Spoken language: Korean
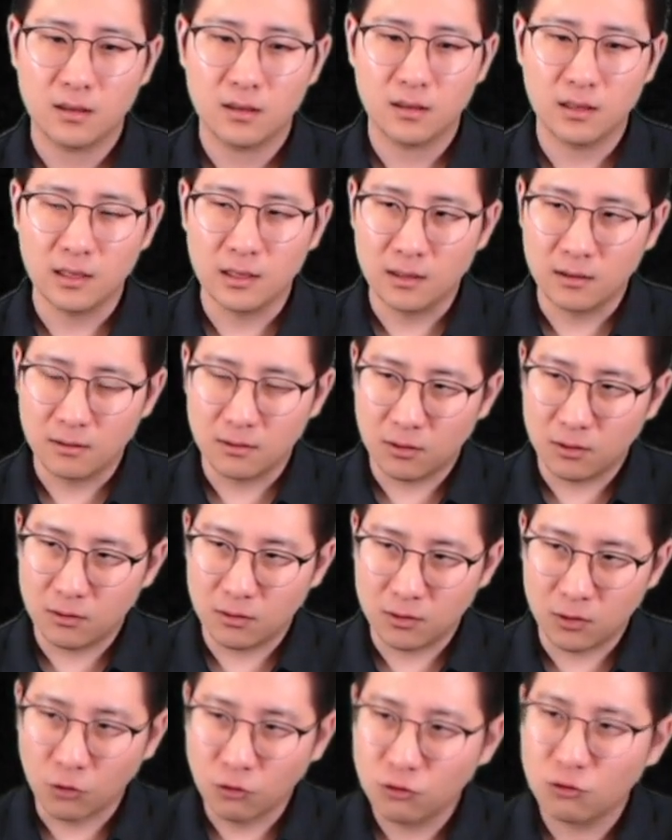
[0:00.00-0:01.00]
이
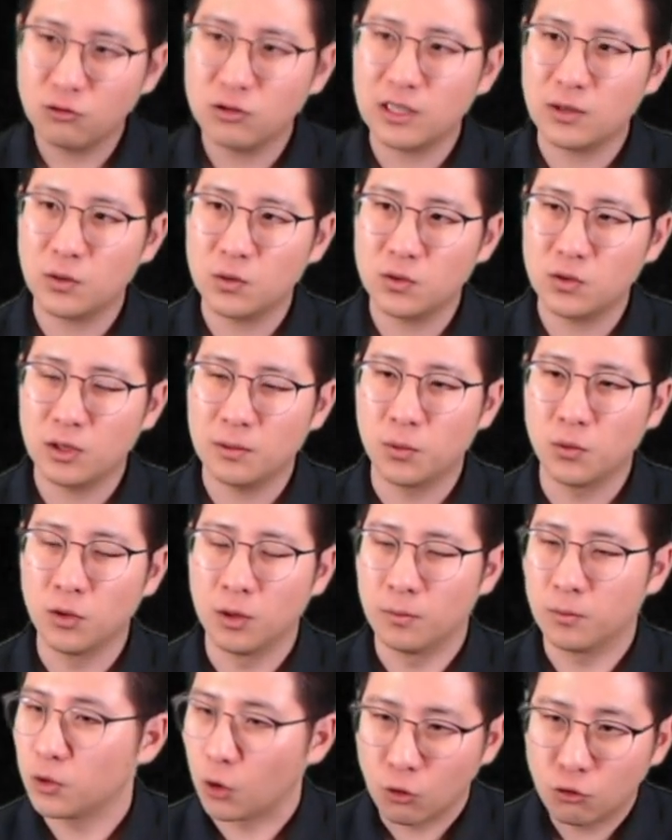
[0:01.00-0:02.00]
연구자로서의
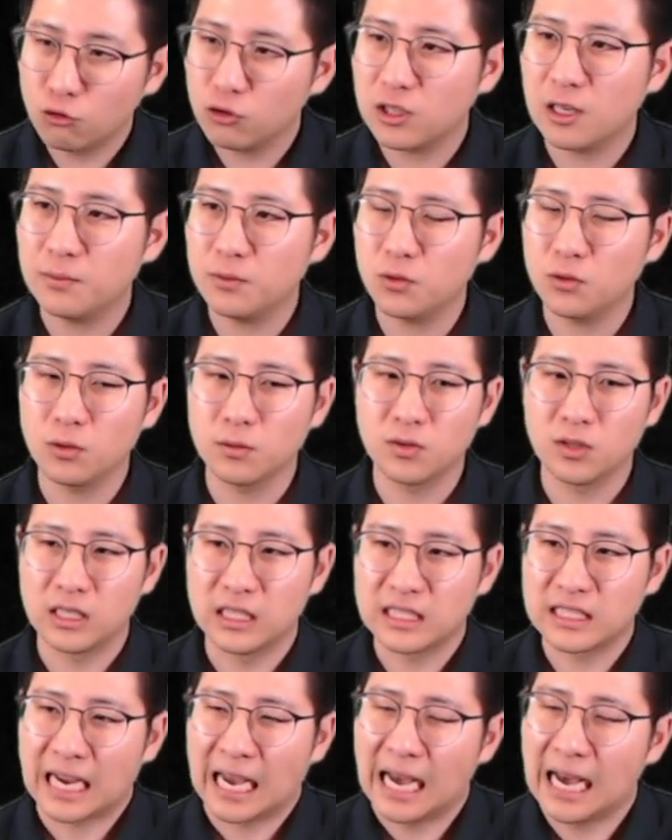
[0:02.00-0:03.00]
본업, 그 연구자의 필요는 없어요.
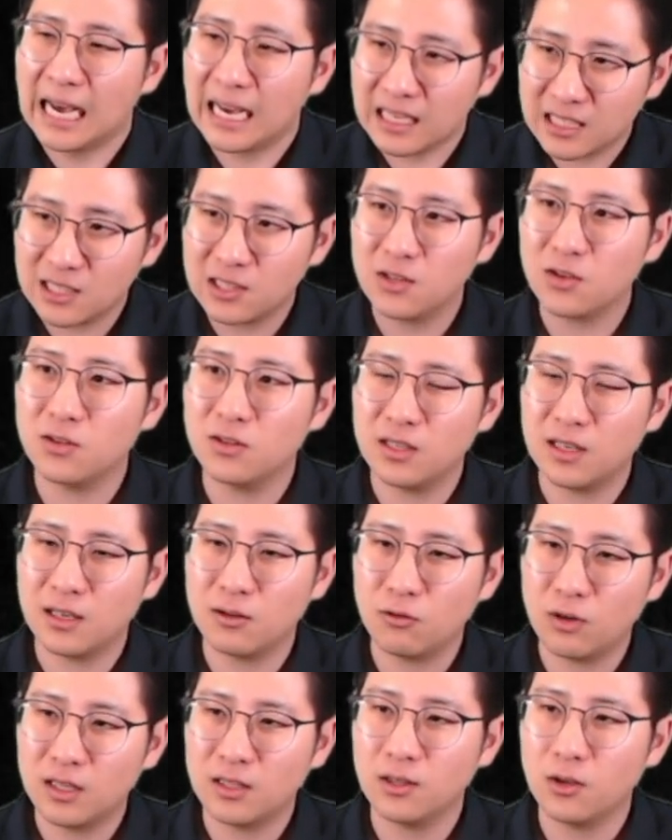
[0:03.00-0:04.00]
이 자아
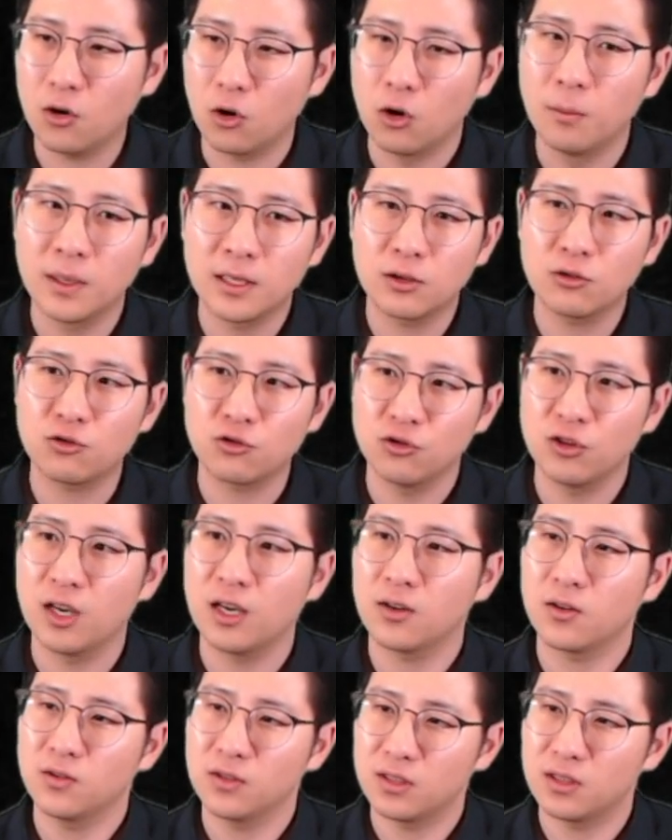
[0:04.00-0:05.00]
실현이라고 하는 게 얼마나
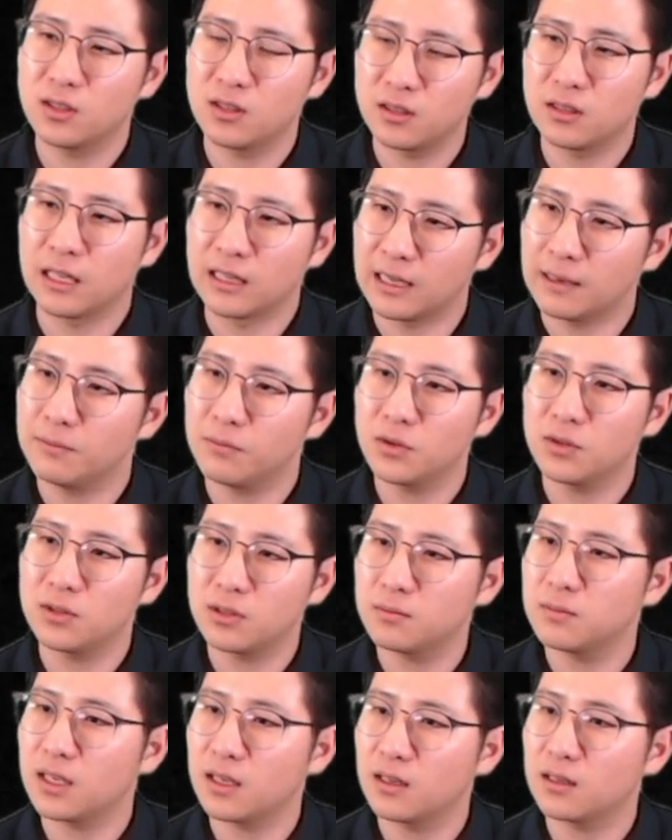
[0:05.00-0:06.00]
중요한 건지를 나는 한
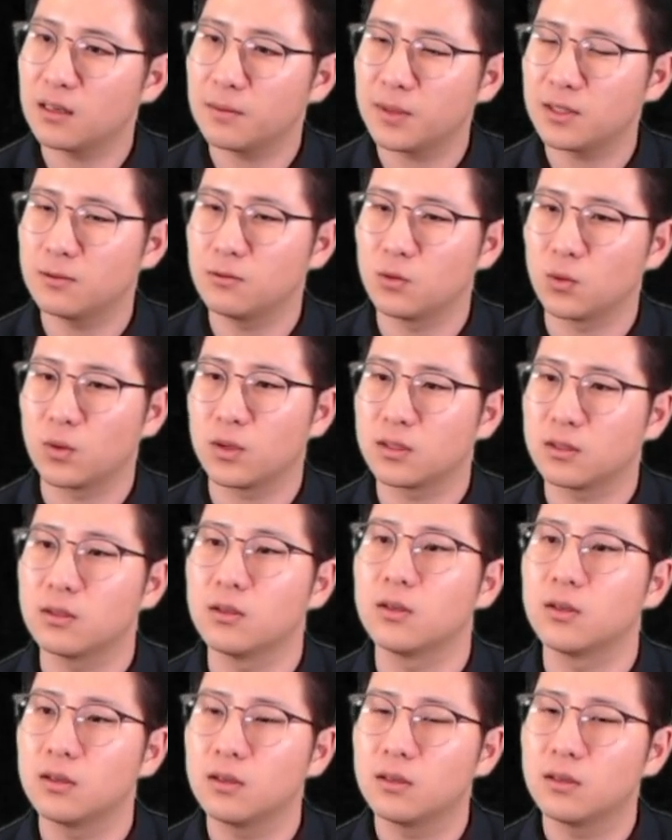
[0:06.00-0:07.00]
번쯤 생각을 해봤으면
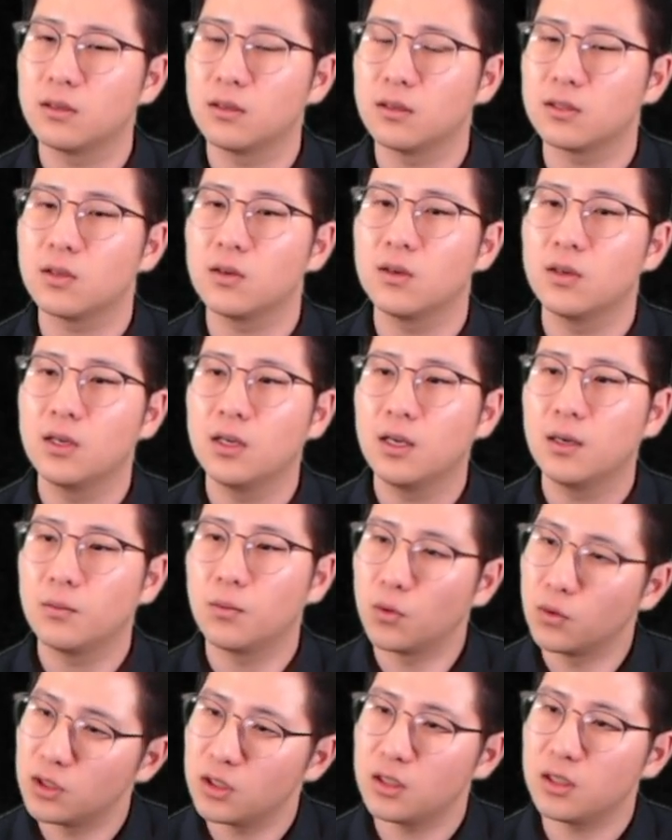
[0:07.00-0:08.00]
좋겠어요. 그래서
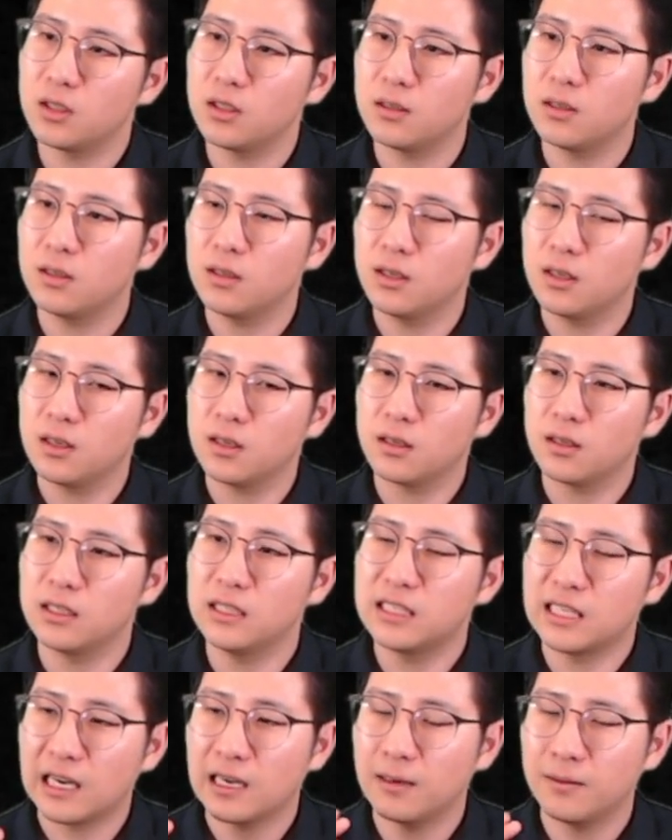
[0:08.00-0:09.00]
본인이 이
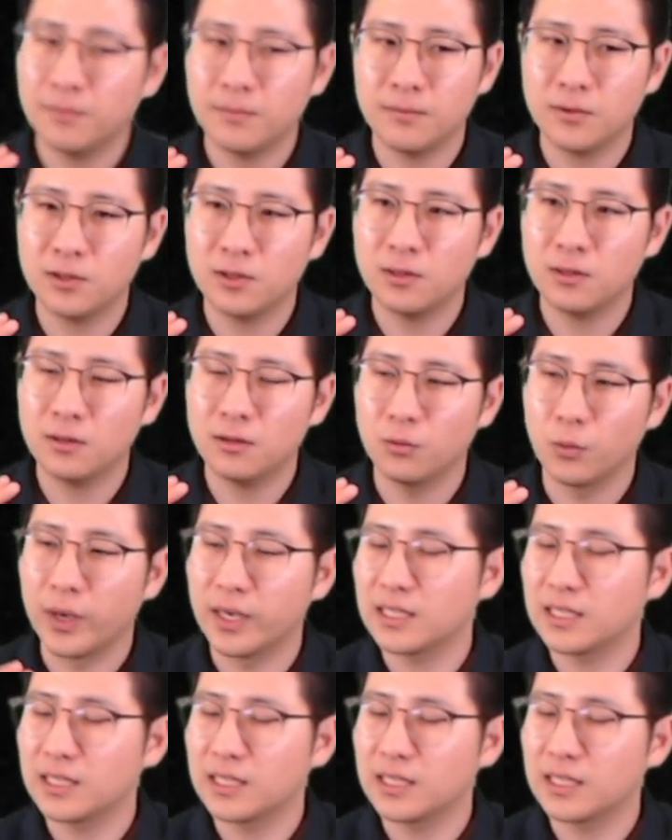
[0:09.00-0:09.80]
삶을 왜